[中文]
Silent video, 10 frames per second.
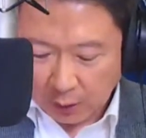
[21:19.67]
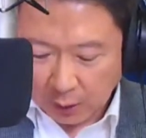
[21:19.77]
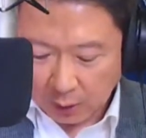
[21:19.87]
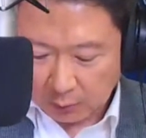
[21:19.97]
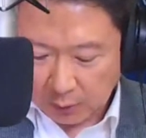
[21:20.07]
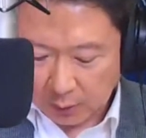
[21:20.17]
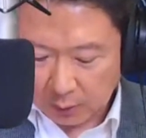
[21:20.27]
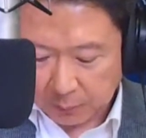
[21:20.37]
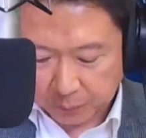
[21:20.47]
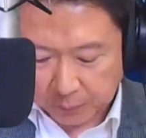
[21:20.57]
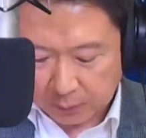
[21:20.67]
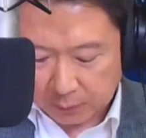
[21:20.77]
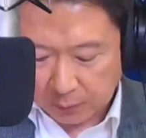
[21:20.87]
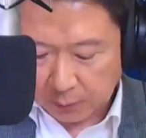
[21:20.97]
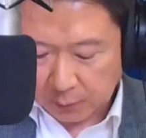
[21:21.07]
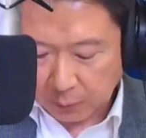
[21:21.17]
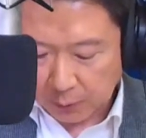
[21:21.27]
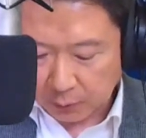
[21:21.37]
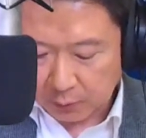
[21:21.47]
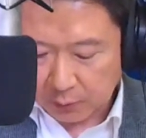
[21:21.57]
好，那。这个另
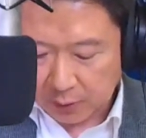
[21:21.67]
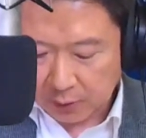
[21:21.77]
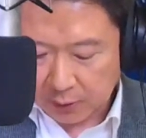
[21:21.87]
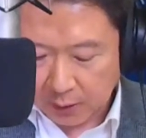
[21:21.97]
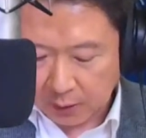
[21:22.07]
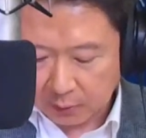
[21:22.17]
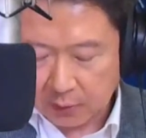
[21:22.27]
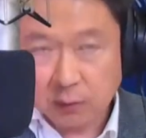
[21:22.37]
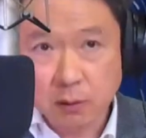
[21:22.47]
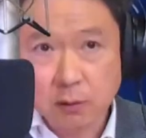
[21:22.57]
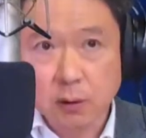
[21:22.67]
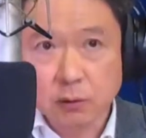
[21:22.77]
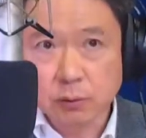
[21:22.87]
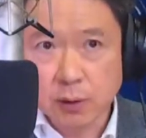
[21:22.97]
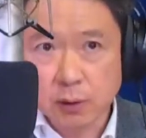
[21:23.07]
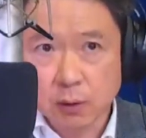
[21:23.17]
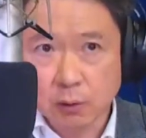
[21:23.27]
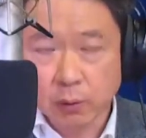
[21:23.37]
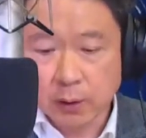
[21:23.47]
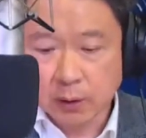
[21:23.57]
外就是金价上周也出现了
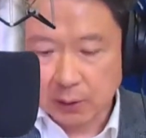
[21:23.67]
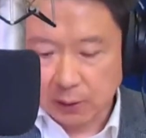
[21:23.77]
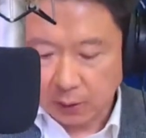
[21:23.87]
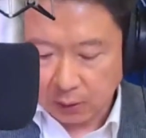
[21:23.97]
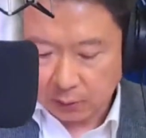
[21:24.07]
回跌，